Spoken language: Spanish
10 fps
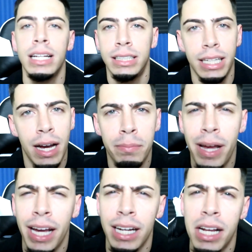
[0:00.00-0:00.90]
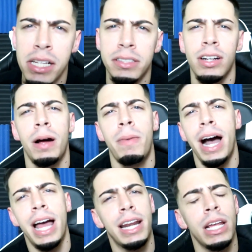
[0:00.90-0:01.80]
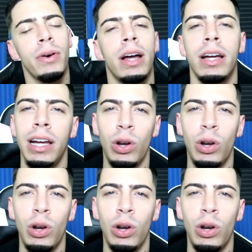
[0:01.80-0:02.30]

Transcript: Síganme en el Instagram allá arriba.